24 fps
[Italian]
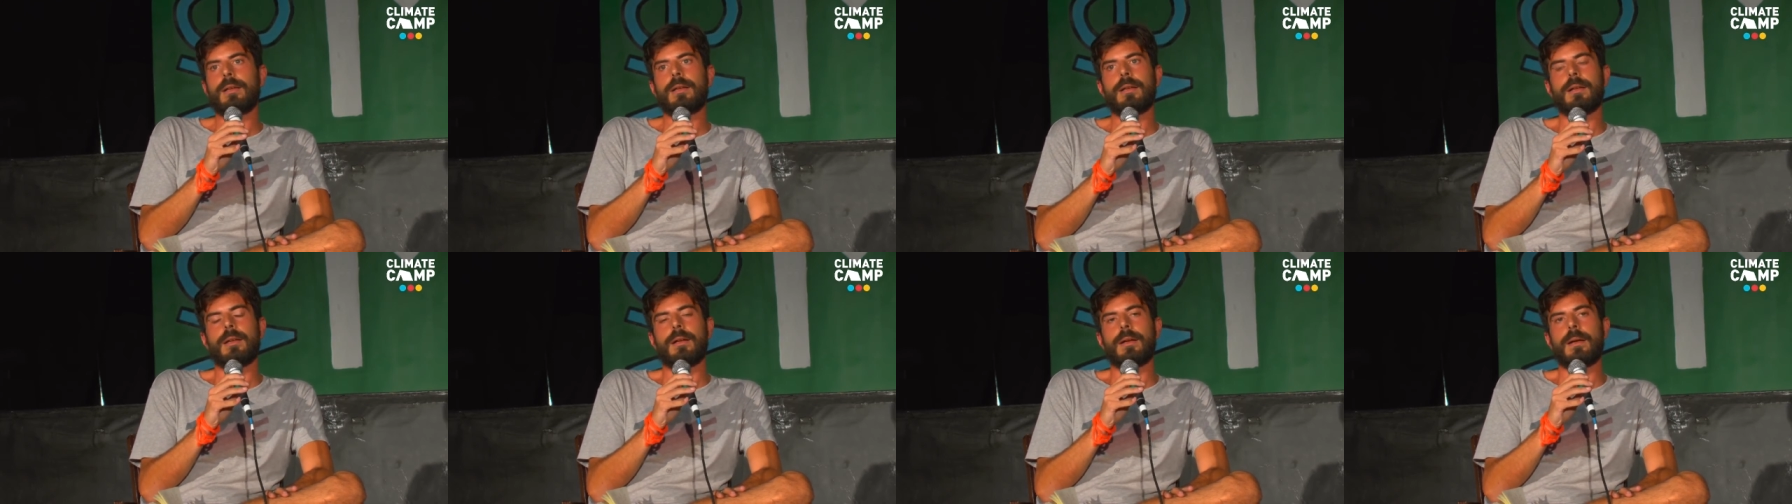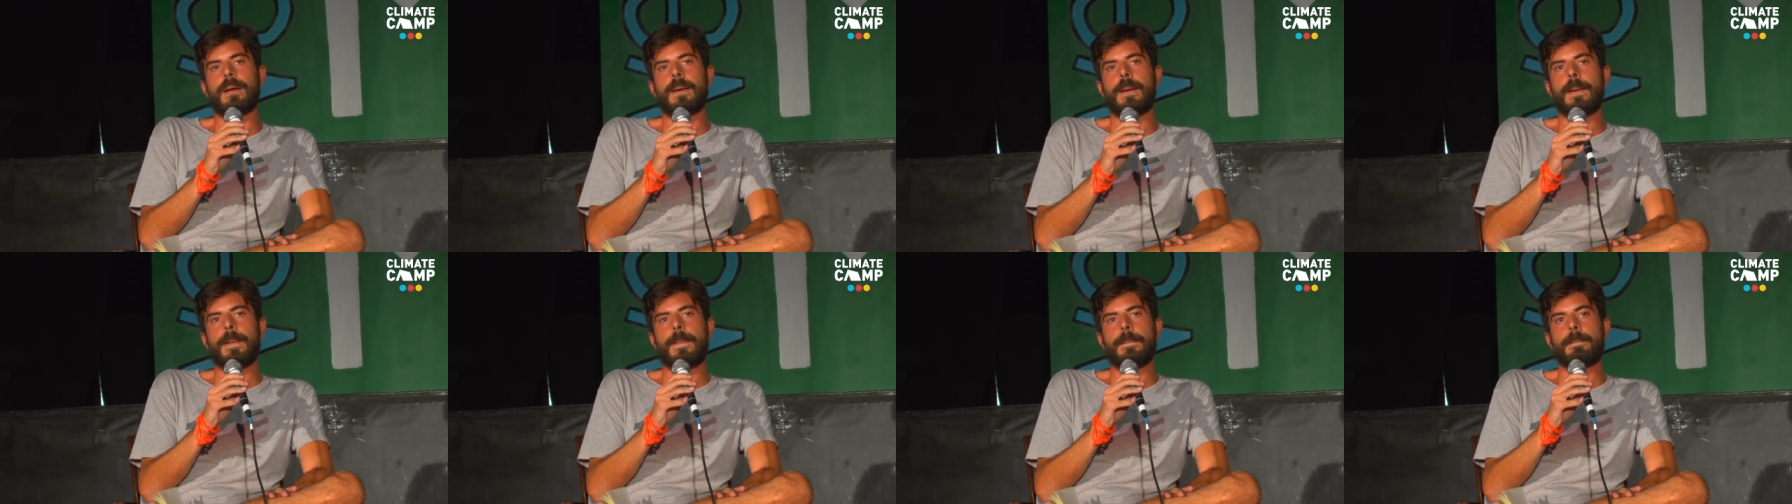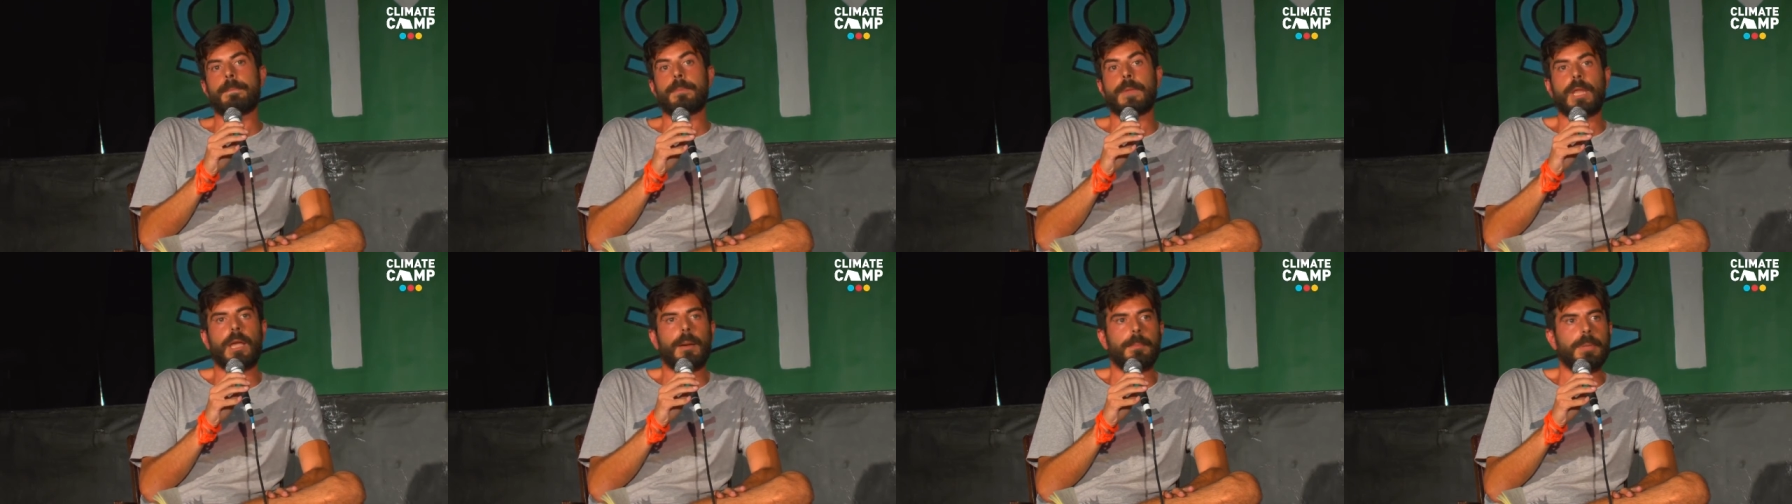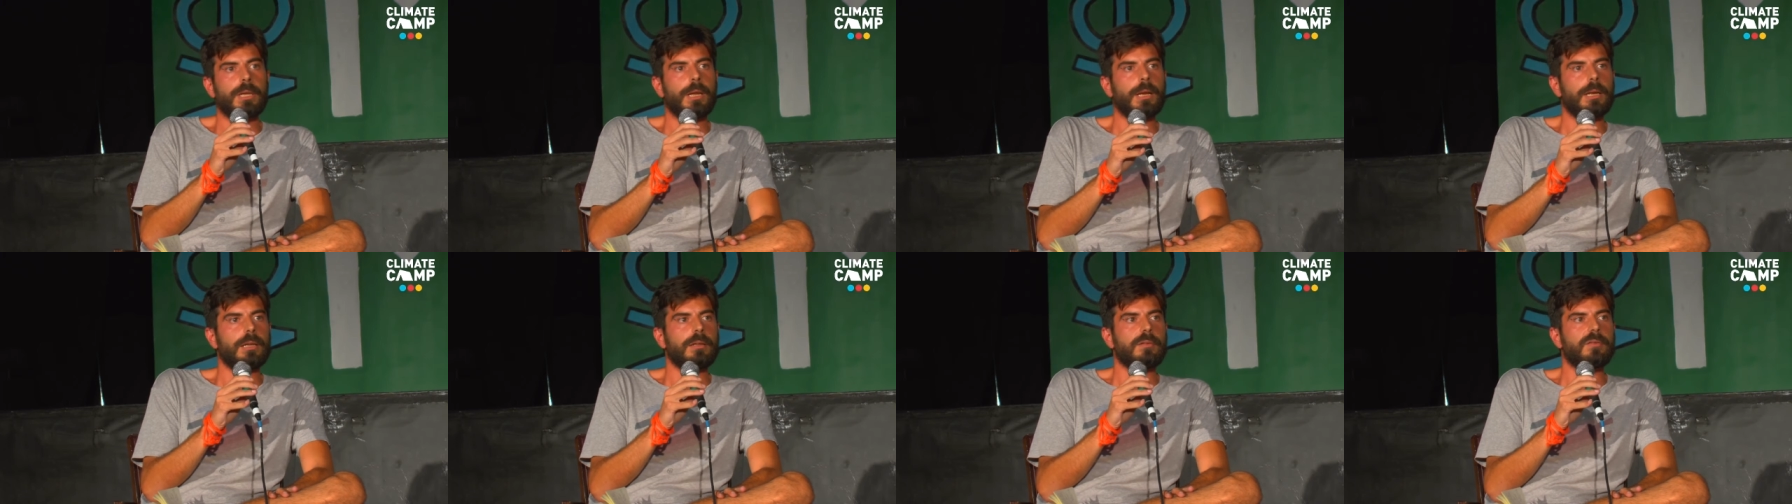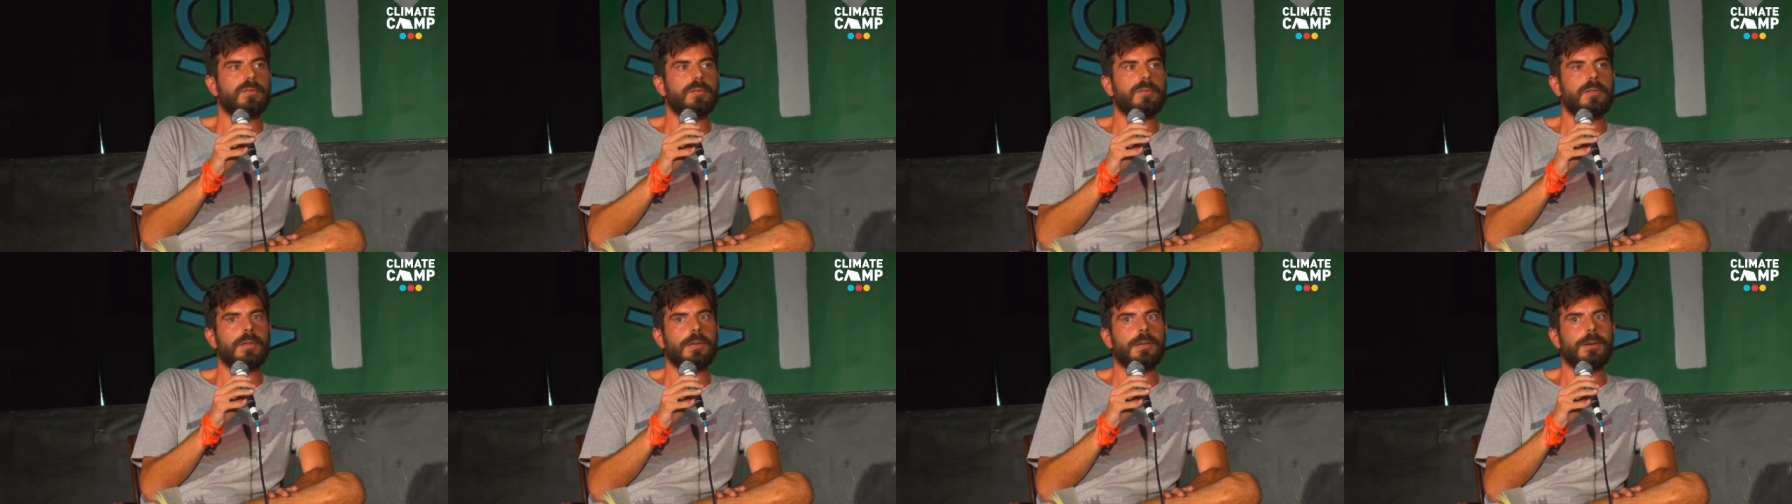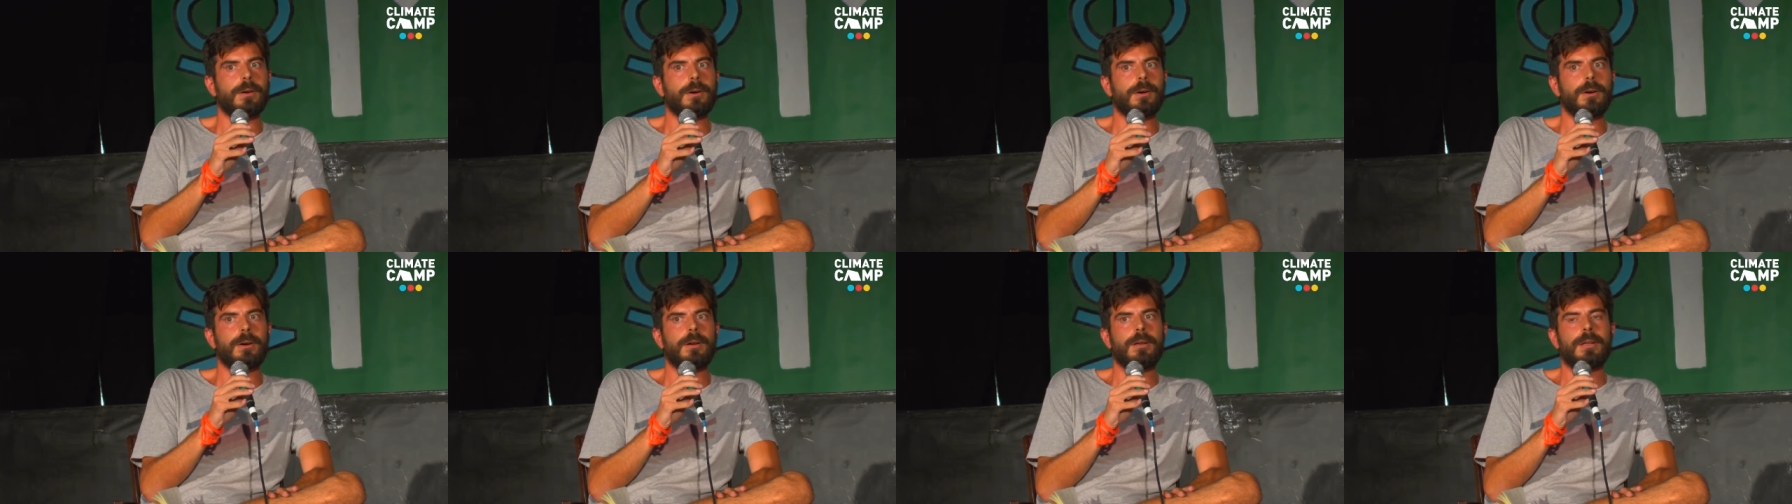ehm,
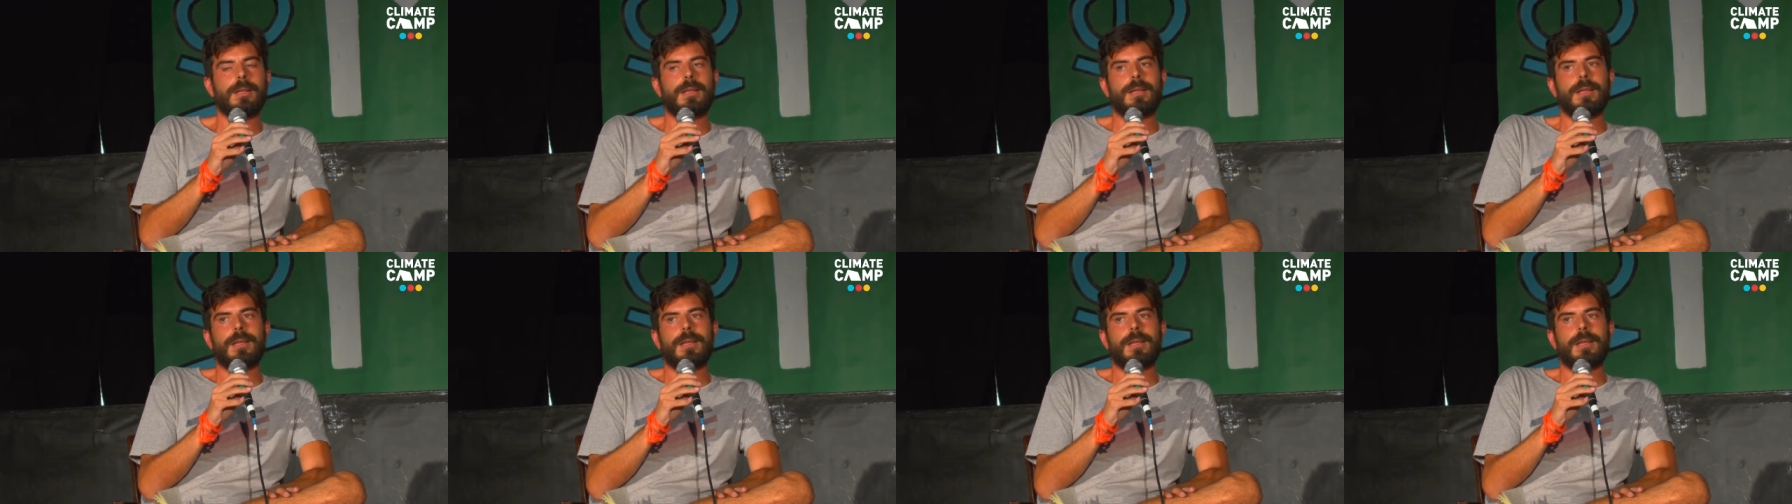capitalistico,